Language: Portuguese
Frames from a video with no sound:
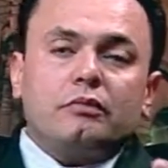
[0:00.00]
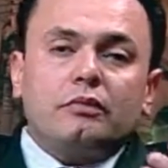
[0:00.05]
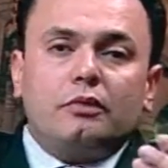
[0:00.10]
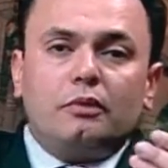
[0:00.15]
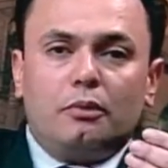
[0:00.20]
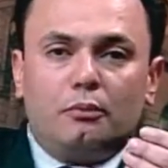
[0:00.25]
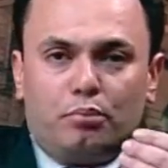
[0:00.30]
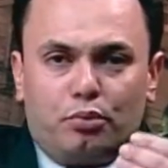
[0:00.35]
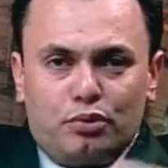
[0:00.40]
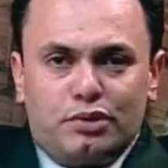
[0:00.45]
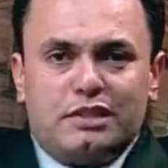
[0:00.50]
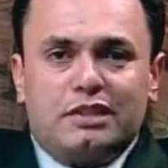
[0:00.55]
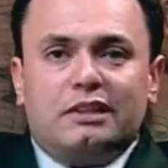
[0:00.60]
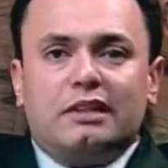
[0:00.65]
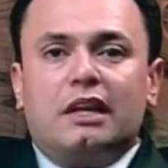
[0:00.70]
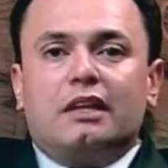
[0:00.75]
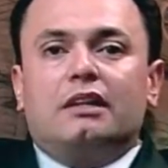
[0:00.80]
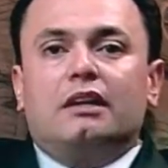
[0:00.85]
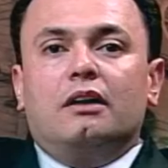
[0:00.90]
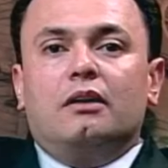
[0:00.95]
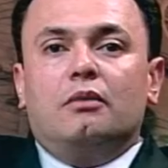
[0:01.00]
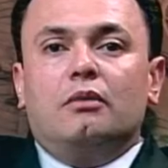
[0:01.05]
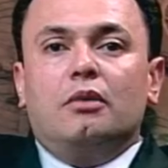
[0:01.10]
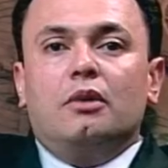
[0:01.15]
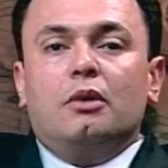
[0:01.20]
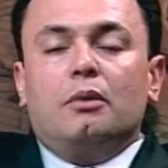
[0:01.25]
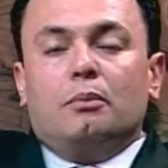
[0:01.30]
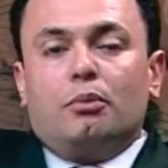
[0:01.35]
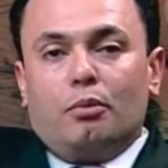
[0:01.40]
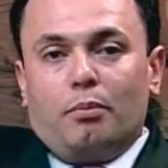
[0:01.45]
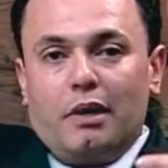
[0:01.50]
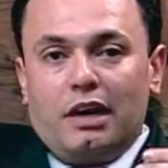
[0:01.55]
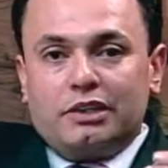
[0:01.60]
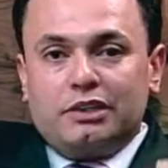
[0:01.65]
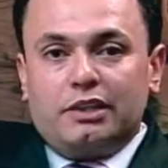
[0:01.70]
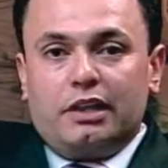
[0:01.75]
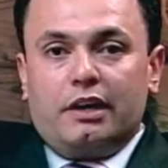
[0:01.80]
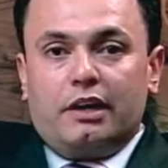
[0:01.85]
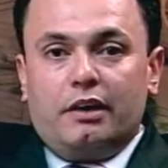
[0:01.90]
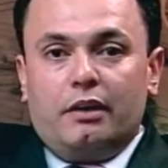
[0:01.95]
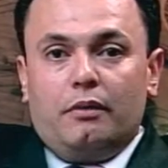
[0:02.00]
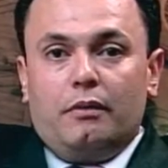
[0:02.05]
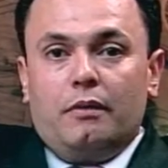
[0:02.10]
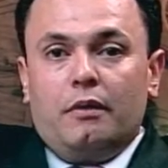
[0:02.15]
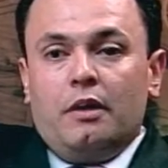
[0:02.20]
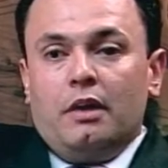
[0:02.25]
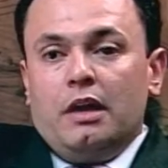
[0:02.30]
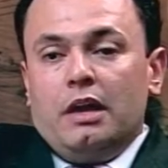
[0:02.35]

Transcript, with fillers: para o cidadão, para o bacharel.